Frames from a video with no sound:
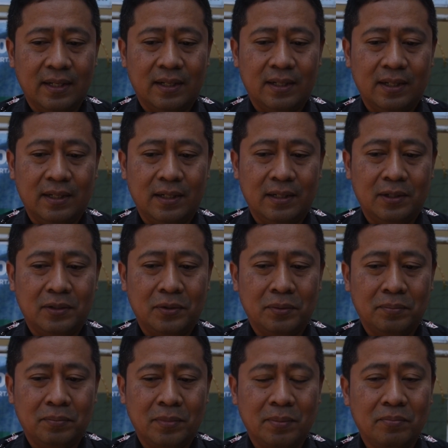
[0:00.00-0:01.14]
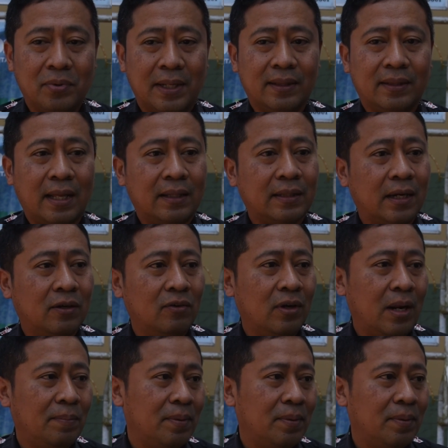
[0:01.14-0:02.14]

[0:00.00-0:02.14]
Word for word: eh, membuat tata kelola